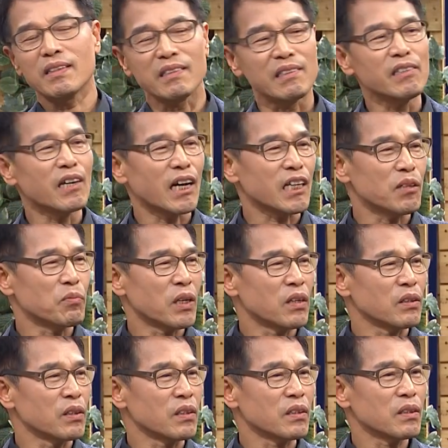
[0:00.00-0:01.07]

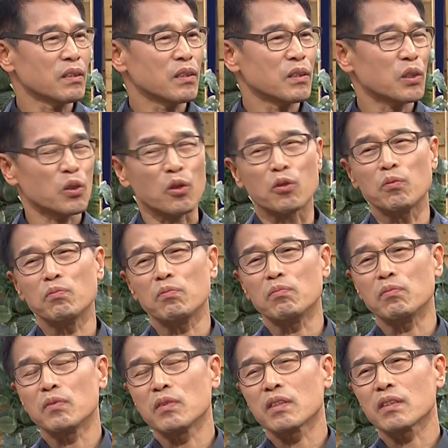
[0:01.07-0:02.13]
이왕이면 조금
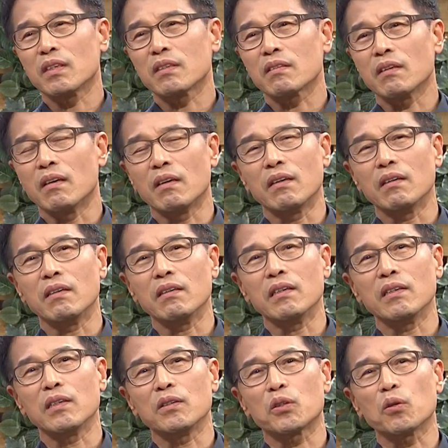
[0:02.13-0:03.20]

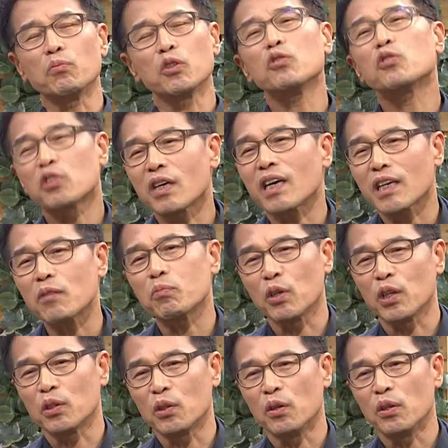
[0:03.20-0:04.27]
에, 좀 누추하게
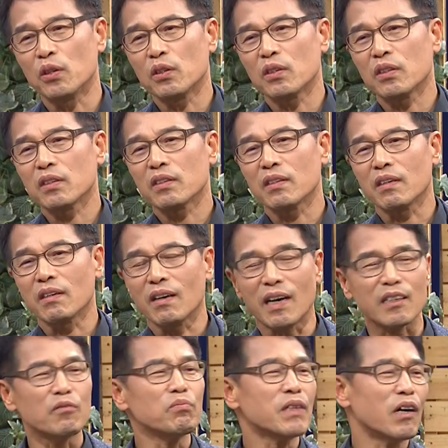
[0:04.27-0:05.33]
보여도 예,
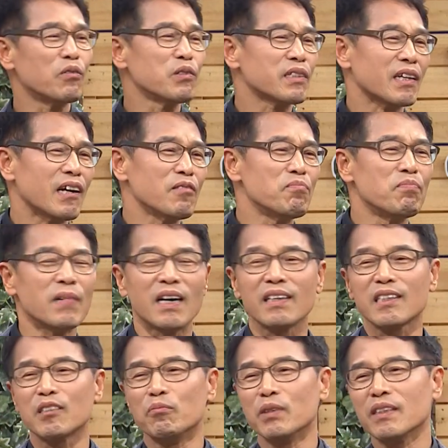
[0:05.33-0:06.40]
아름다운
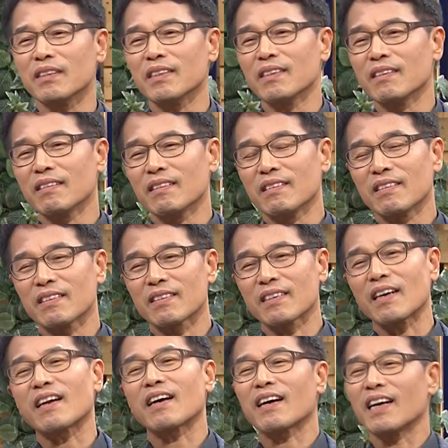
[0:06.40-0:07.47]
삶만큼은
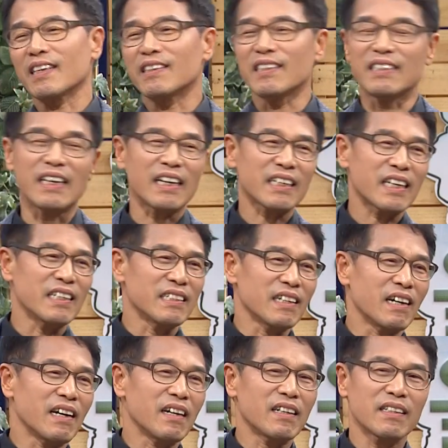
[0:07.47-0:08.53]
살아가야 되지
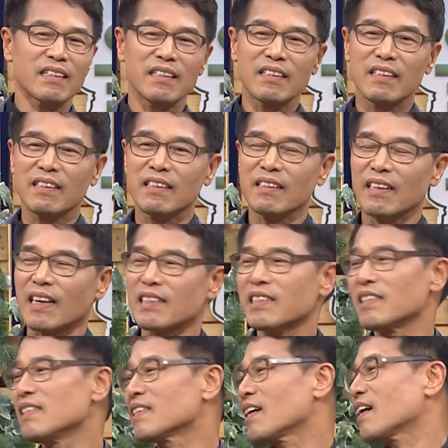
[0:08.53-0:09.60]
않겠냐.
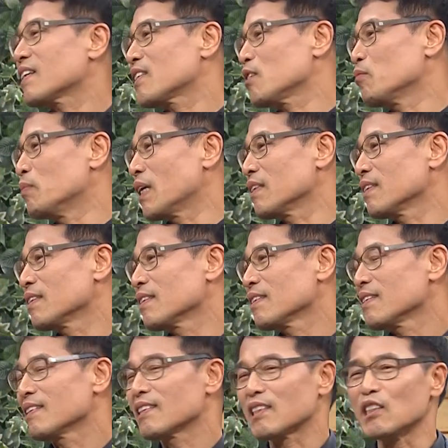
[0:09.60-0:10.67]
갇힌 자 같지만
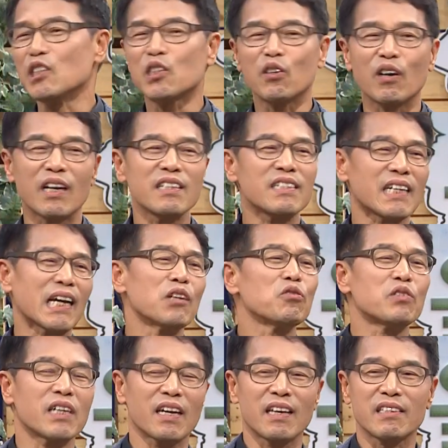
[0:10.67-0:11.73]
진정한
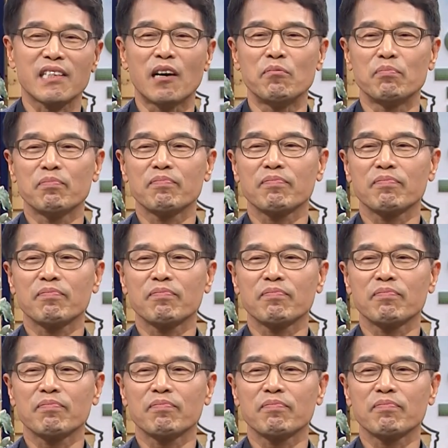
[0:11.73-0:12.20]
자유자의 삶